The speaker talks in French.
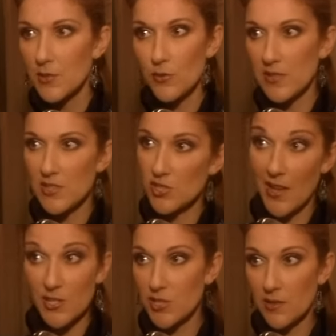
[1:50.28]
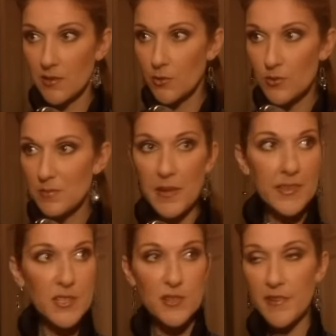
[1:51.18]
on était, j'étais à Chicago ce
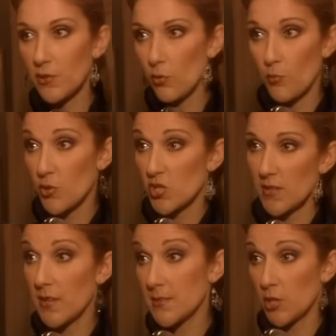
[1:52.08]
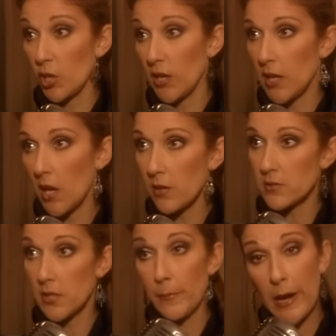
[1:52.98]
matin, j'ai fait Oprah, je chantais à 7h15,
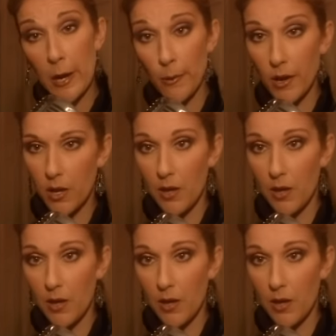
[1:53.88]
c'est Miracle!